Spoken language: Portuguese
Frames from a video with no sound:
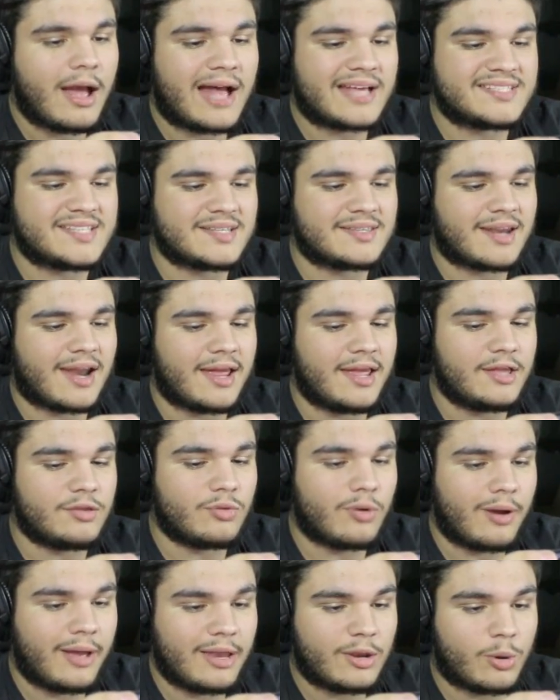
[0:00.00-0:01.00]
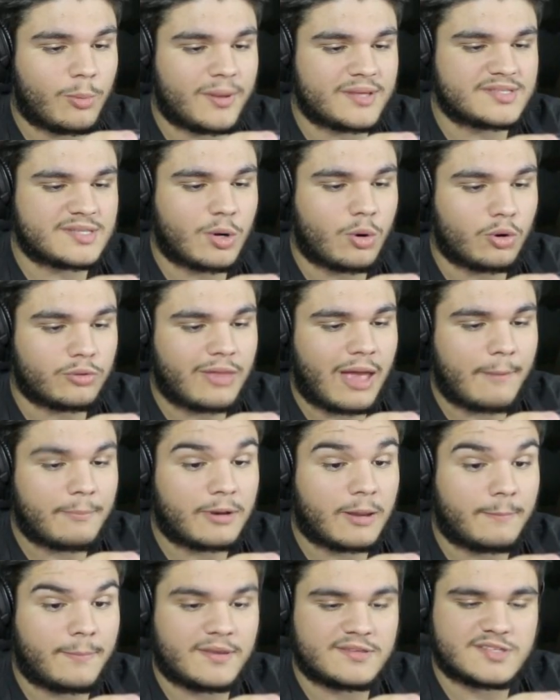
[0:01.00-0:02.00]
A ser traído, ele começa a rodar
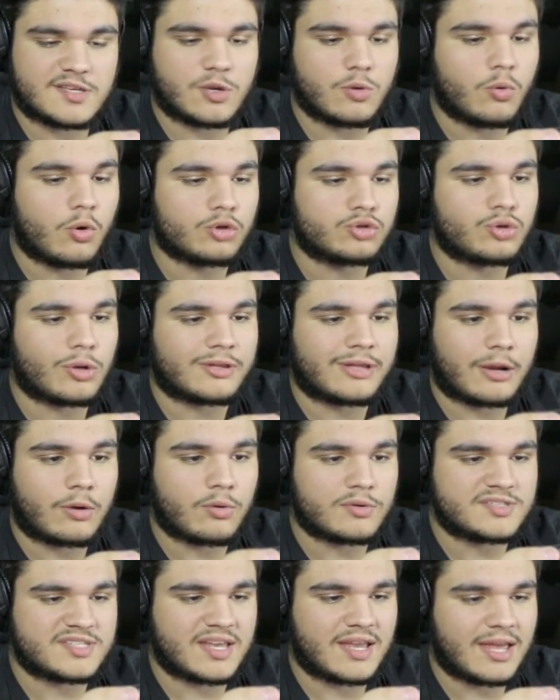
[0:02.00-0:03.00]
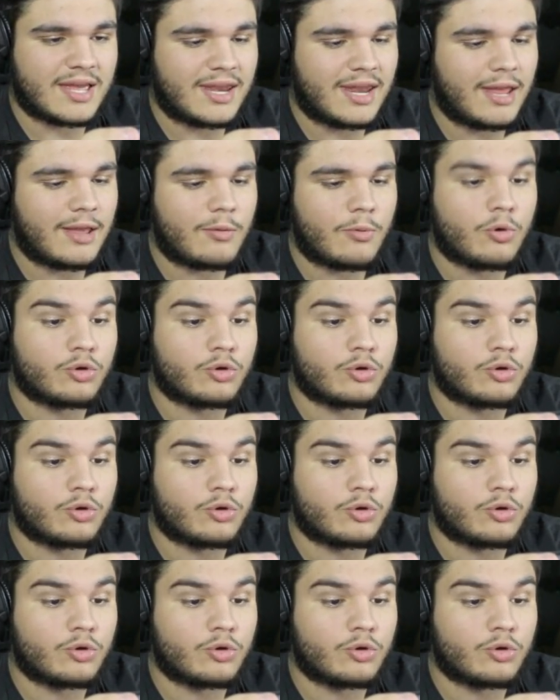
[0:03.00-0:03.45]
porque pensa que o outro atacou sem querer,